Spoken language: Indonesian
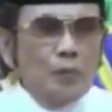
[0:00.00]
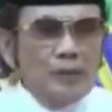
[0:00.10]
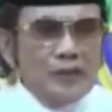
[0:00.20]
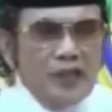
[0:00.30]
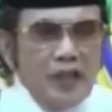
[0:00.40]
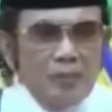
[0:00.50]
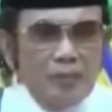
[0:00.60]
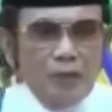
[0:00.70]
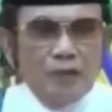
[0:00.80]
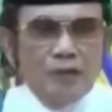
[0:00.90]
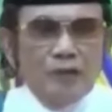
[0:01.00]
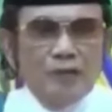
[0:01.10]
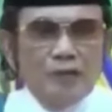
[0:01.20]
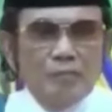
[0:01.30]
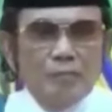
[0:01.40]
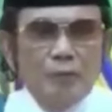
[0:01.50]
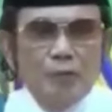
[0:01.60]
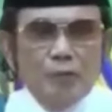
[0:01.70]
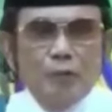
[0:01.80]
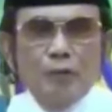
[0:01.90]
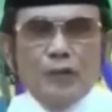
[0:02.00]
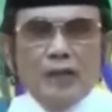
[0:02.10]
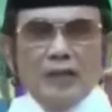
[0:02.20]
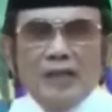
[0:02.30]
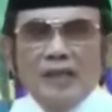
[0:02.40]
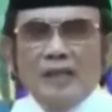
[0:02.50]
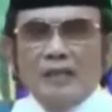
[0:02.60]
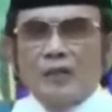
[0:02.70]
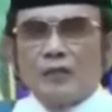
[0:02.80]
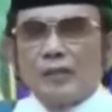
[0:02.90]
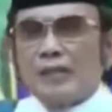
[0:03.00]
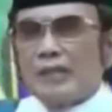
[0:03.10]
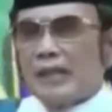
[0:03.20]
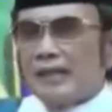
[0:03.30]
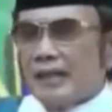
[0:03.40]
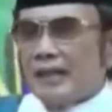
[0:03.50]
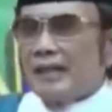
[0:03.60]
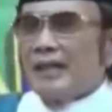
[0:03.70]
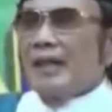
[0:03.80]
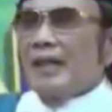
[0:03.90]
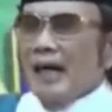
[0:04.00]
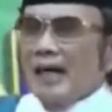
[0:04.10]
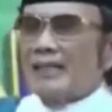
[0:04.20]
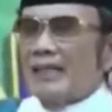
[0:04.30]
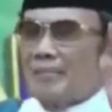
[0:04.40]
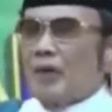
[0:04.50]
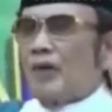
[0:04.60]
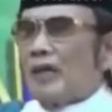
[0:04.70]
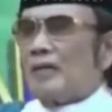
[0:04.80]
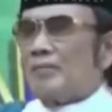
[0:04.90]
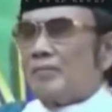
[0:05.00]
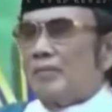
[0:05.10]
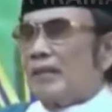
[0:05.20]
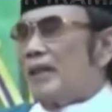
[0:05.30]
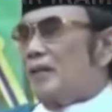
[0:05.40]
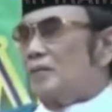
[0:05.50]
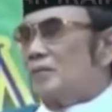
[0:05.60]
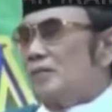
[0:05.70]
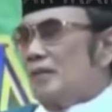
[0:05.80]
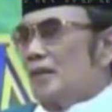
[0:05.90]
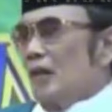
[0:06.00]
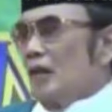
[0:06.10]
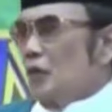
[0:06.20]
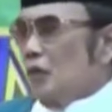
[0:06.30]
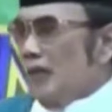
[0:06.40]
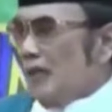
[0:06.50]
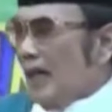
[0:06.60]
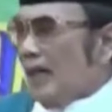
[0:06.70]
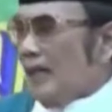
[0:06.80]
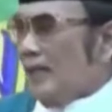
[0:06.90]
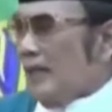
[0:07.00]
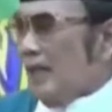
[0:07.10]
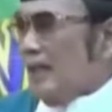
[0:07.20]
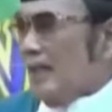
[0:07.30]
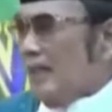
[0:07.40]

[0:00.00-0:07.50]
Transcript: menentukan nasab seseorang, khususnya yang berkaitan dengan Nabi Muhammad SAW, diperlukan ilmu dan kajian yang mendalam.